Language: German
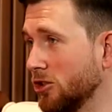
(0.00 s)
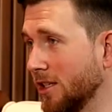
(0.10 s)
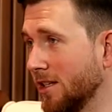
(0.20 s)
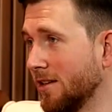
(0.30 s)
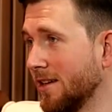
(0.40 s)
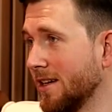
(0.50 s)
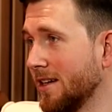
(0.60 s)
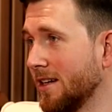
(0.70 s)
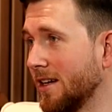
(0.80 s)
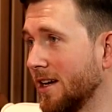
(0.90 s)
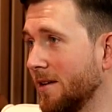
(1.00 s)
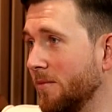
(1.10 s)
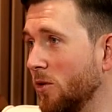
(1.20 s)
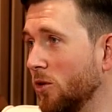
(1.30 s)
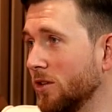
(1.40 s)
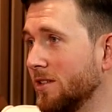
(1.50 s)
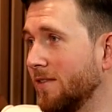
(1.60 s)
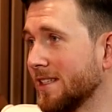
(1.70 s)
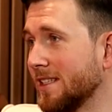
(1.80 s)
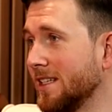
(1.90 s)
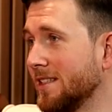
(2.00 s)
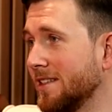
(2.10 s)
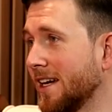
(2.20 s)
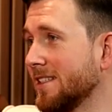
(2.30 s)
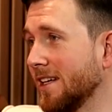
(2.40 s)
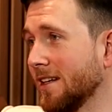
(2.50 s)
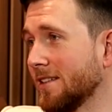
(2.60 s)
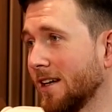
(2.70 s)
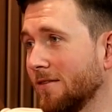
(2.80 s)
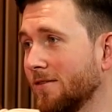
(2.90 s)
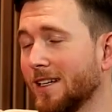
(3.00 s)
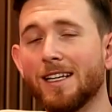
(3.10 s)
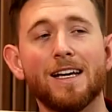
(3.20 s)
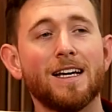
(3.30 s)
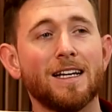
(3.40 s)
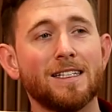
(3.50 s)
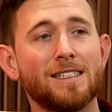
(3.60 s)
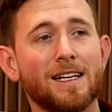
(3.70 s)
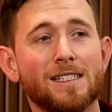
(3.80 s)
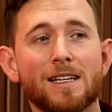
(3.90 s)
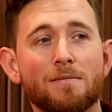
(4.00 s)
still. Mhm. Ähm, und was ich sehr, sehr interessant finde, ist, dass